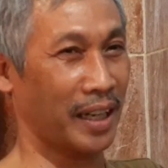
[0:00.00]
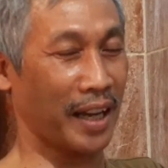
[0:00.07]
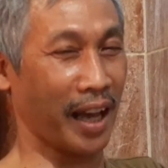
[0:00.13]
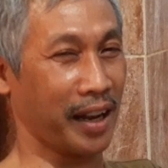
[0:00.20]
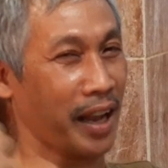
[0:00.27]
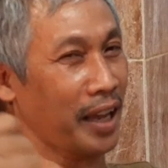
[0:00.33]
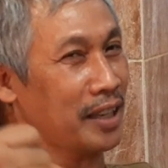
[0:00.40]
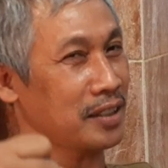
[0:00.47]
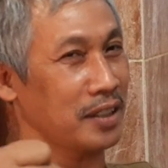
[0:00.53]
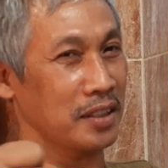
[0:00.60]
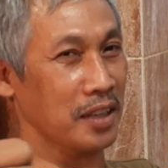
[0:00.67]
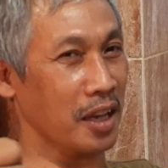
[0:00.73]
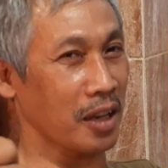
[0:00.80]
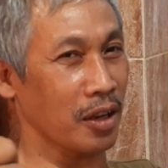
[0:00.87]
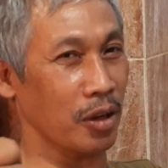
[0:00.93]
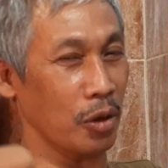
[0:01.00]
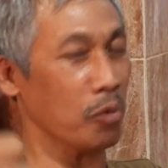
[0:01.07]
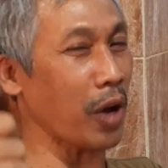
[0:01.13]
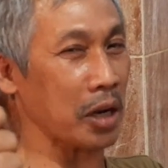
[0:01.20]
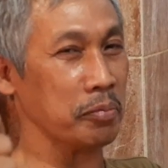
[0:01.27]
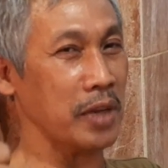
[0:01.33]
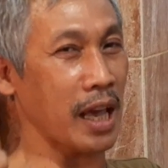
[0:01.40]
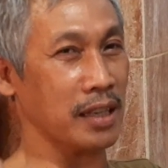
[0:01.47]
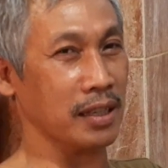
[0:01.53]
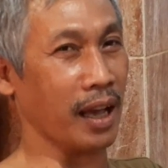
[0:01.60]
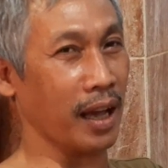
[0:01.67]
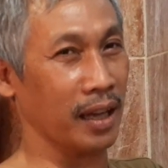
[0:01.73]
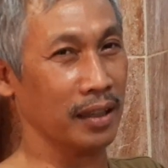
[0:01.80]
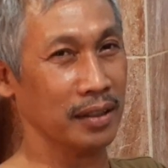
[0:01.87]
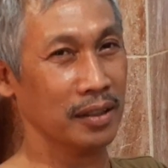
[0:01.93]
karena isinya luar
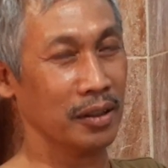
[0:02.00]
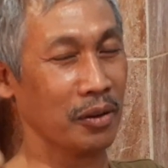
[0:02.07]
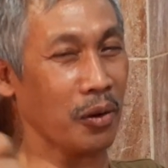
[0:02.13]
biasa.